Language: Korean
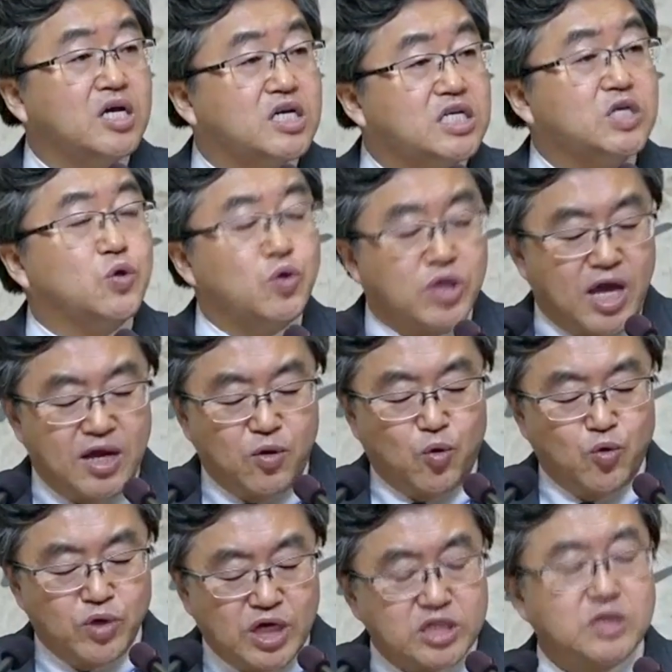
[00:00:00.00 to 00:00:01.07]
그리고
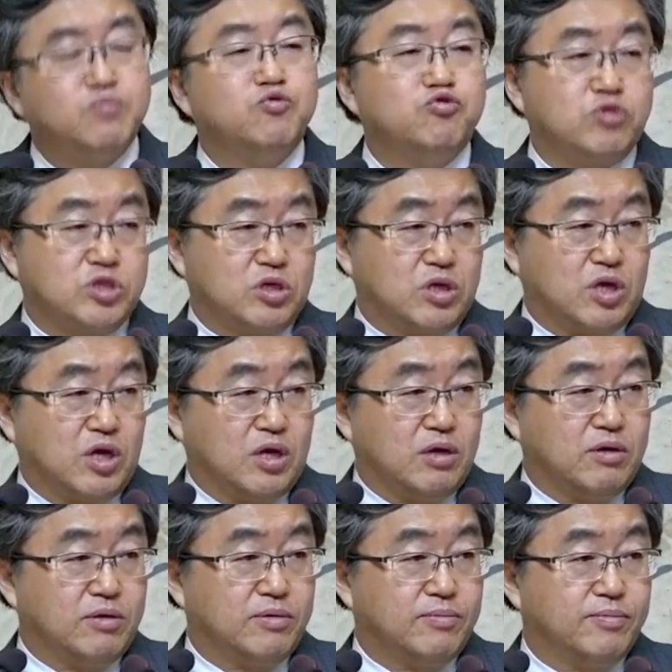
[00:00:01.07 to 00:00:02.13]
내놓은 게
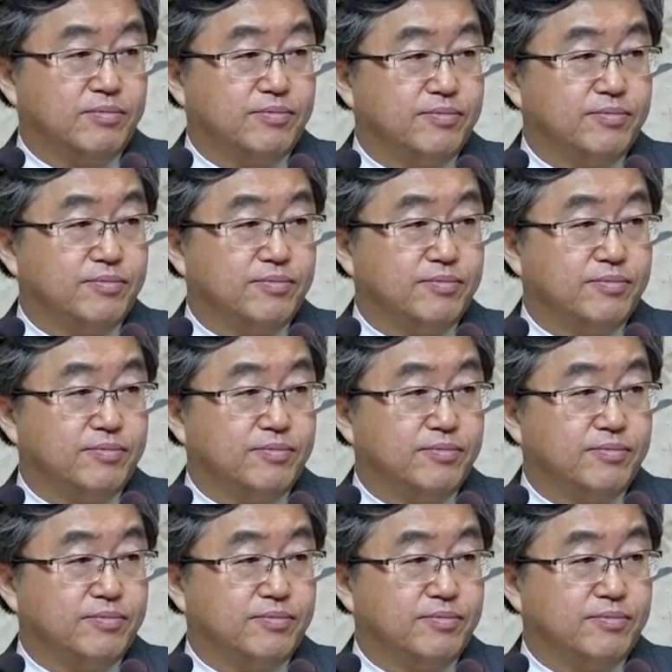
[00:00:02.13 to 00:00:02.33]
16절이에요.